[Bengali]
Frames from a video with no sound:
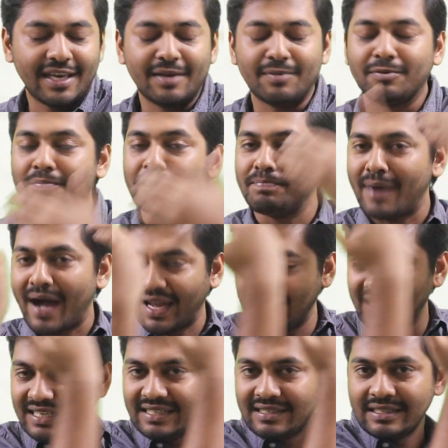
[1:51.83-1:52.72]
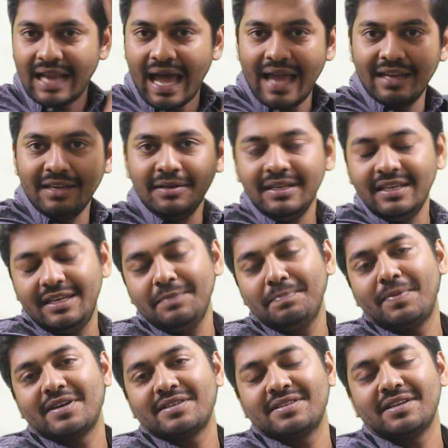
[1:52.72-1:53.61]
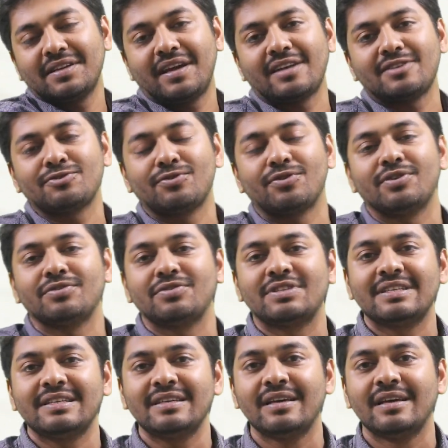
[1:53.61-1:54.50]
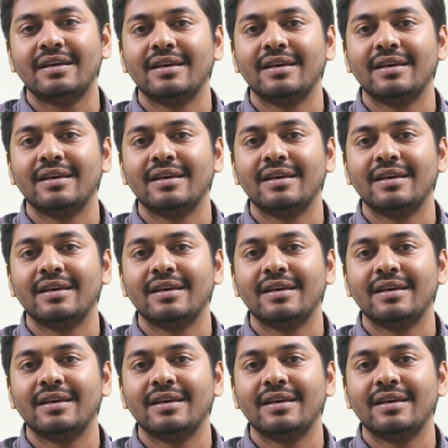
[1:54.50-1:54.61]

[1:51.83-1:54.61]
এবং বাকি নাইনটি পার্সেন্ট কাজ করে হচ্ছে